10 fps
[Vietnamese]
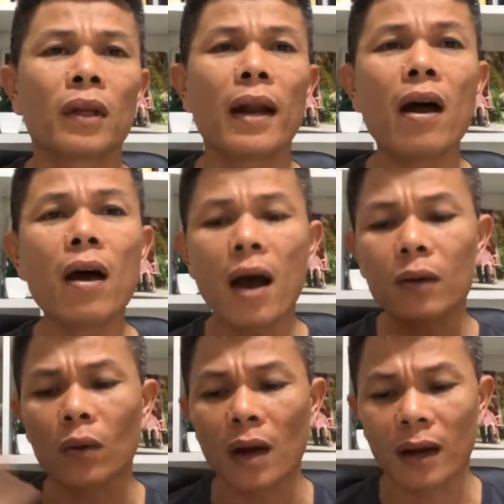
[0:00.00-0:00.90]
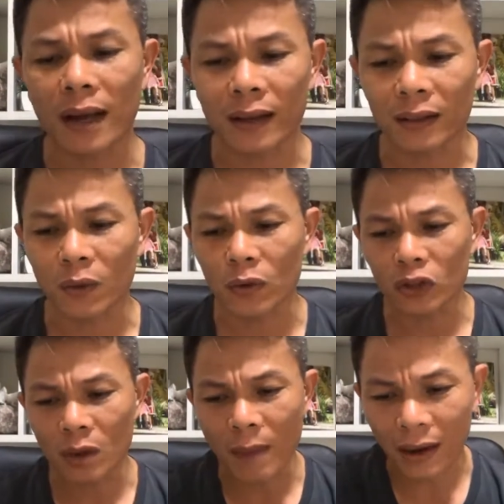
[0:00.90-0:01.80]
cho đến hơi hết cuộc đời này thì cuộc
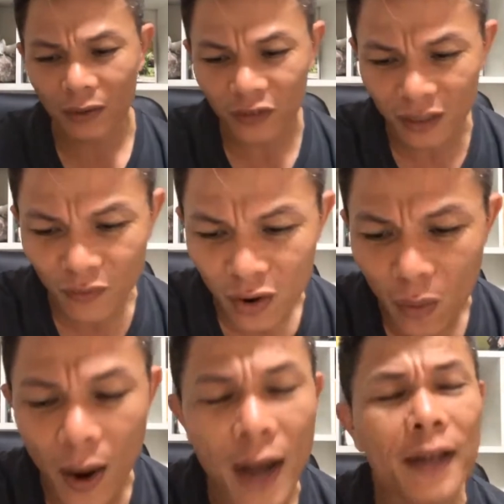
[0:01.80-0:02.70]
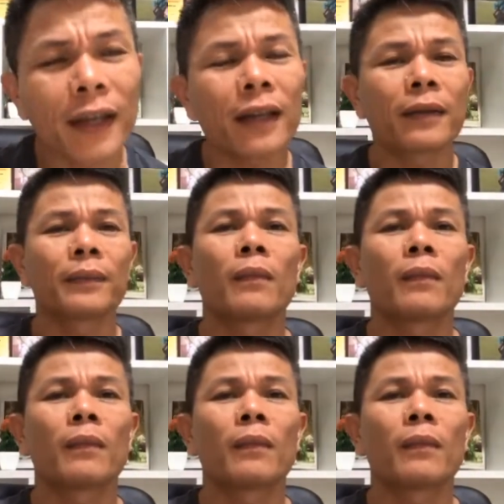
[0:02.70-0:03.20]
sống bạn nó sẽ vô cùng ý nghĩa